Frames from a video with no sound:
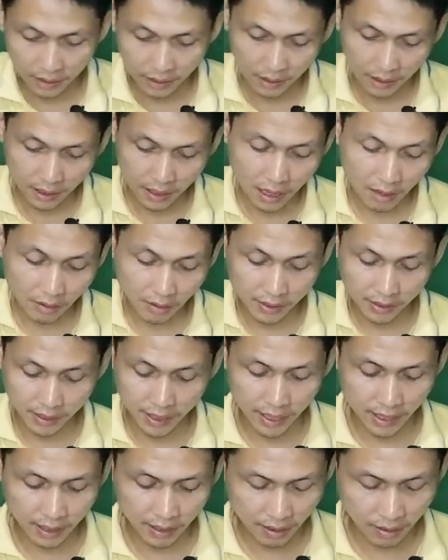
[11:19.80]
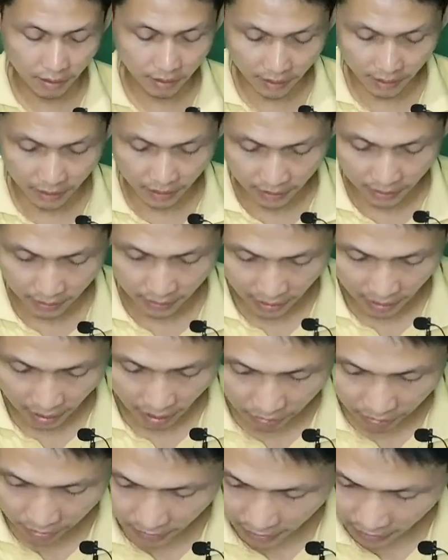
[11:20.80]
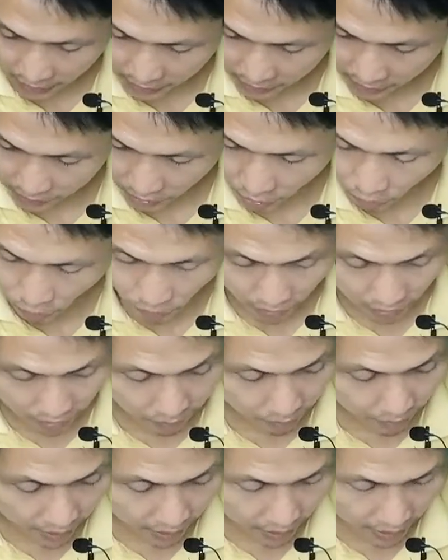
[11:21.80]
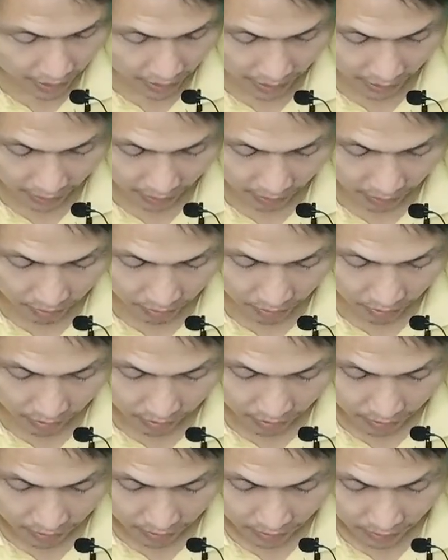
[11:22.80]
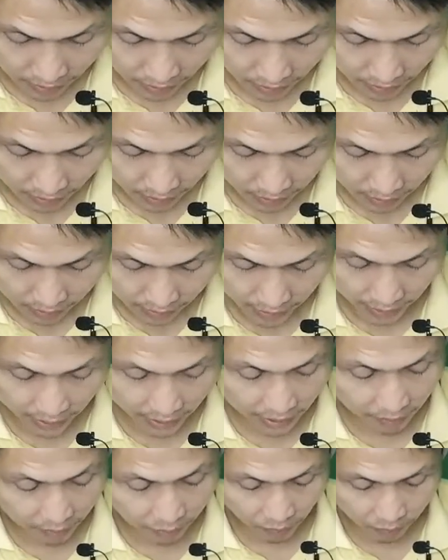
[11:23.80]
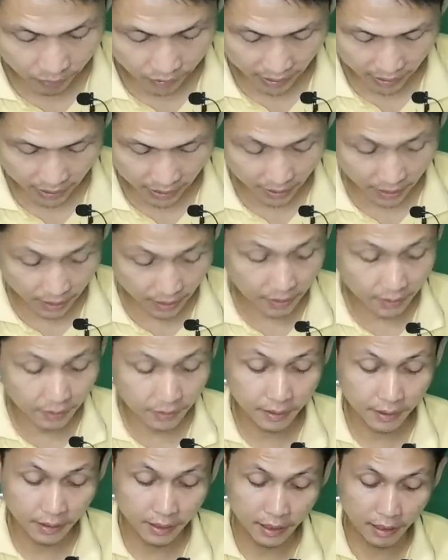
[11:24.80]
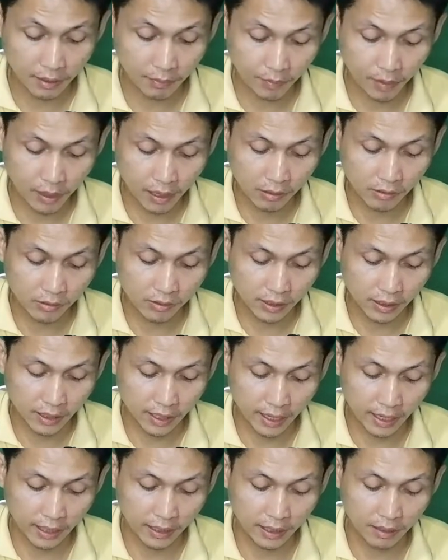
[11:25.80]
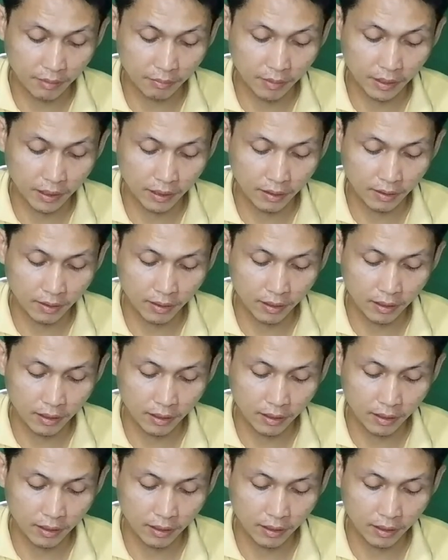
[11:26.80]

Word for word: กาวที่ใช้ก็เอาที่ท่านสะดวกนะมีอันไหนก็ใช้นะครับผมใช้อันนี้นะครับกาวสีแดงนะครับ มันก็